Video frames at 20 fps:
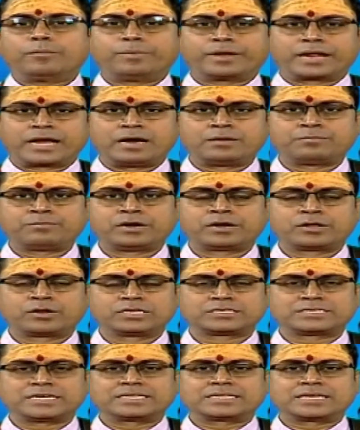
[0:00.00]
బ్రాహ్మణుల
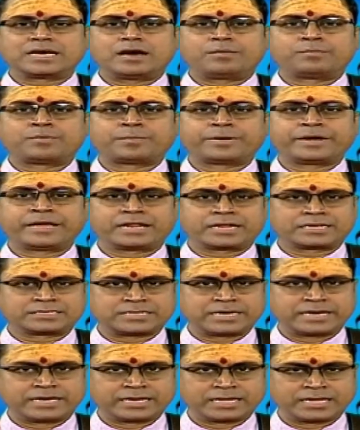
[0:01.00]
చేత అమ్మబడే
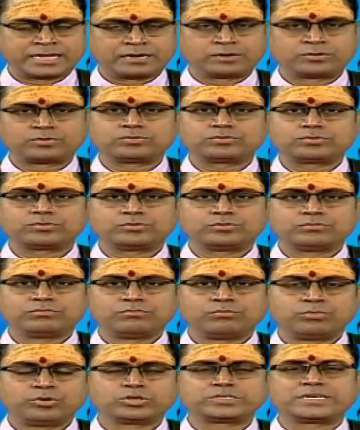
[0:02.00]
రసాయనాలను
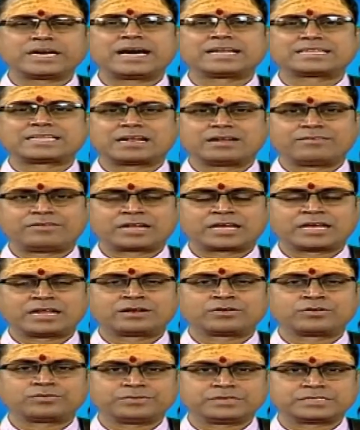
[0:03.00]
భూజాత
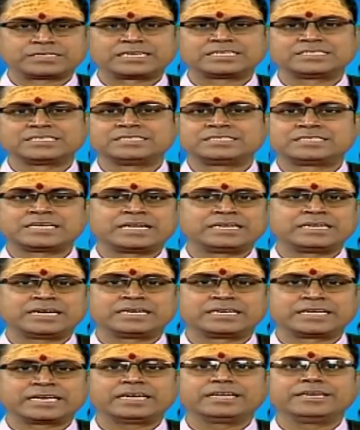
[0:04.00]
లవణాలను విసర్జించాలి
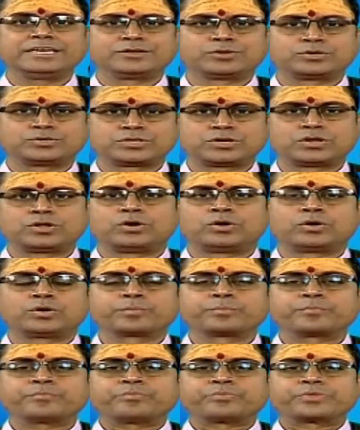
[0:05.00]
అంటే ఈ రోజుల్లో
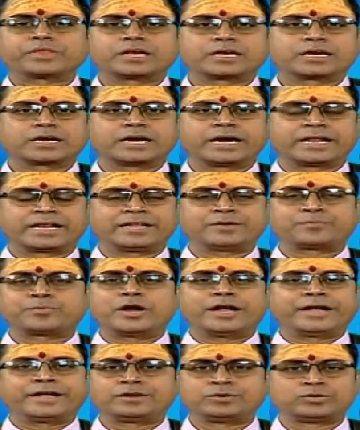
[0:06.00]
కర్రీ
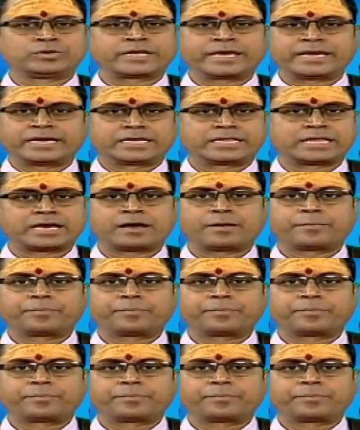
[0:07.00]
పాయింట్లు ఉంటాయి కదా